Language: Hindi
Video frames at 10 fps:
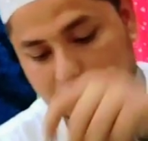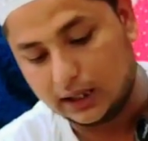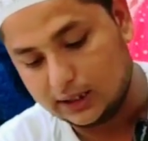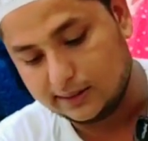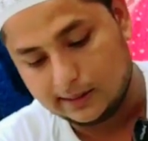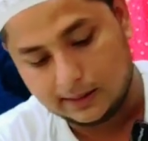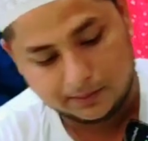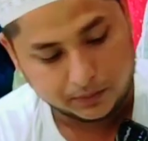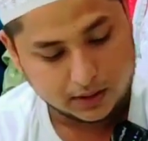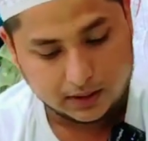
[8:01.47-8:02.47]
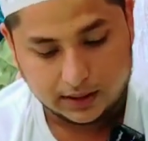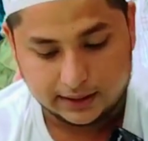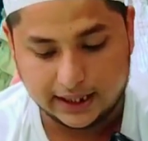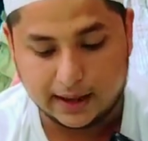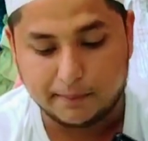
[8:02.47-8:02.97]
है वैसा
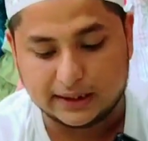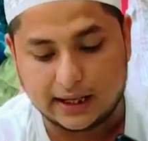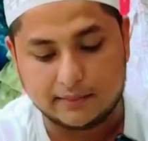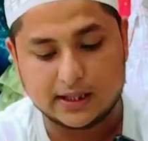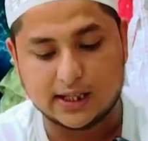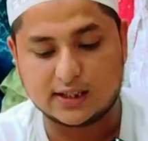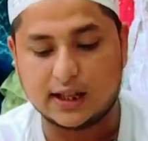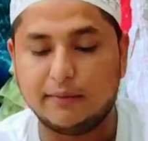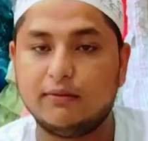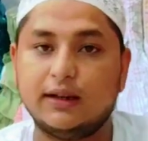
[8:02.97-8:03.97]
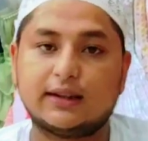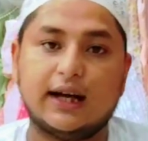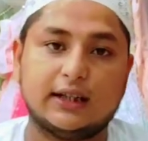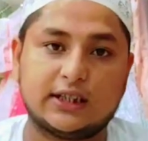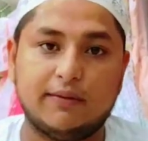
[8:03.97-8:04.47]
देखिए बाजार में सस्ता भी
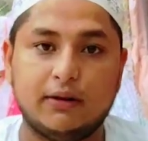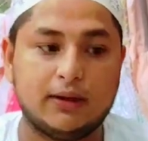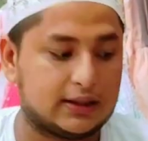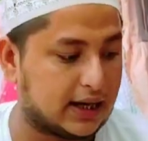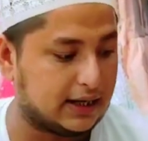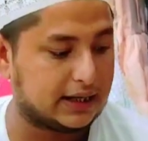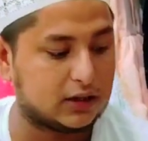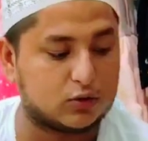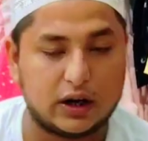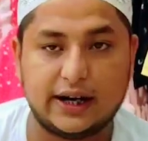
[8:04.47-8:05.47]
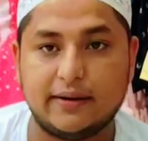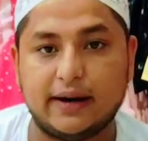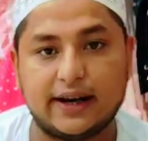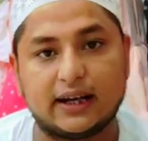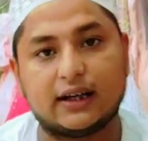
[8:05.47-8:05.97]
मिलता है अच्छा भी मिलता है लेकिन क्वालिटी
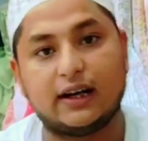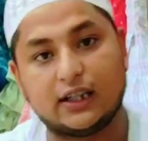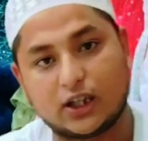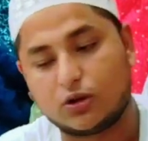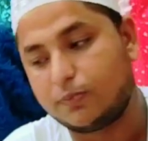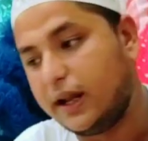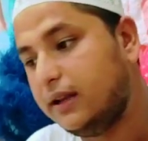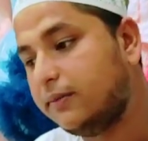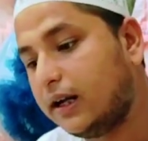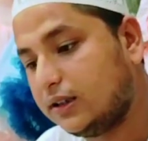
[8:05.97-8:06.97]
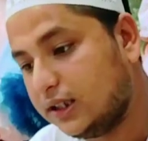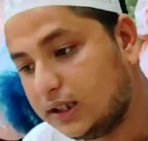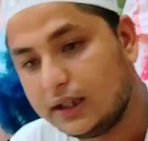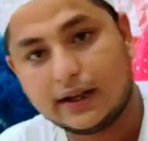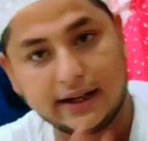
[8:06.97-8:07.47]
मेंटेन करना जरूर पहले बात है
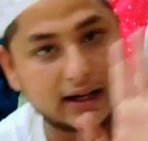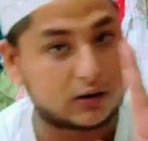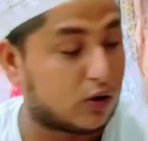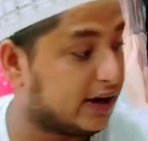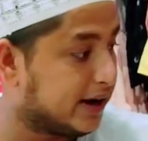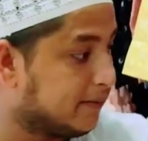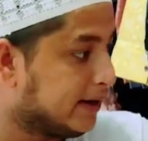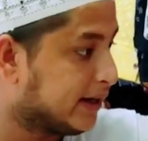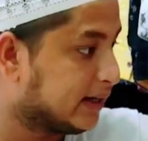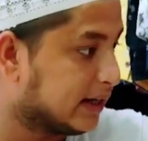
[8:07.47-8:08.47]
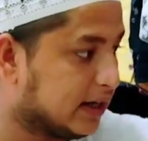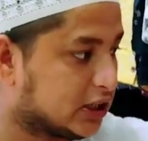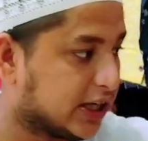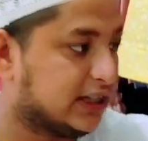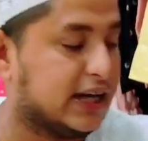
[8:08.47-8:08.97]
ठीक है ना क्वालिटी मेंटेन करना
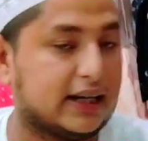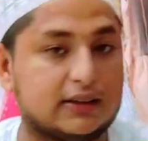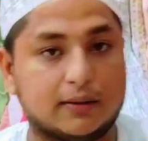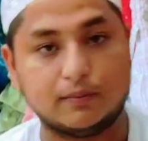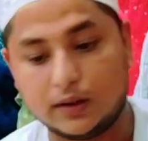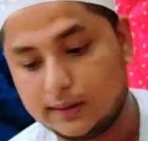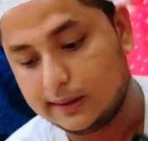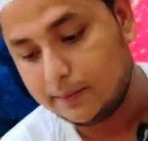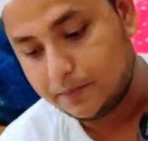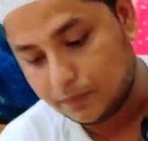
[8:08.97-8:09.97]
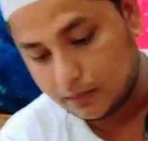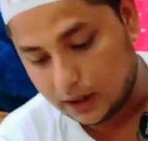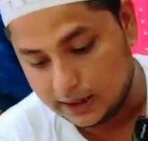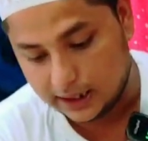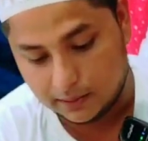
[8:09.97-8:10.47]
चाहिए एकदम
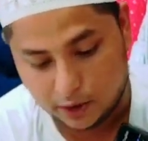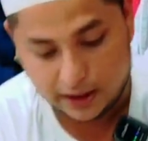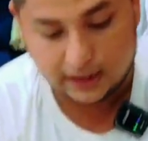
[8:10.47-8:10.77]
ये देखिए